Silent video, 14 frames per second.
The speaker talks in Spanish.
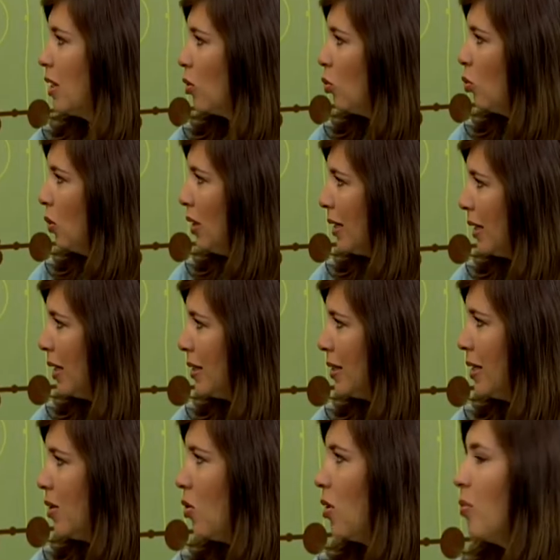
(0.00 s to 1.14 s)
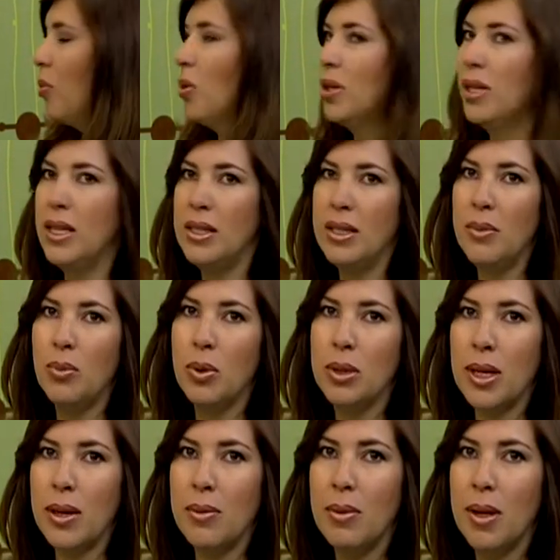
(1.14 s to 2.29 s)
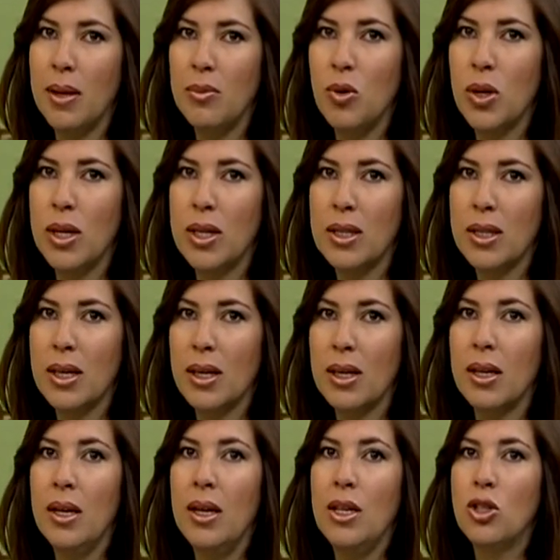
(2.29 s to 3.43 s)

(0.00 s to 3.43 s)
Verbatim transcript: se acumula grasa o que por herencia pues hay mujeres que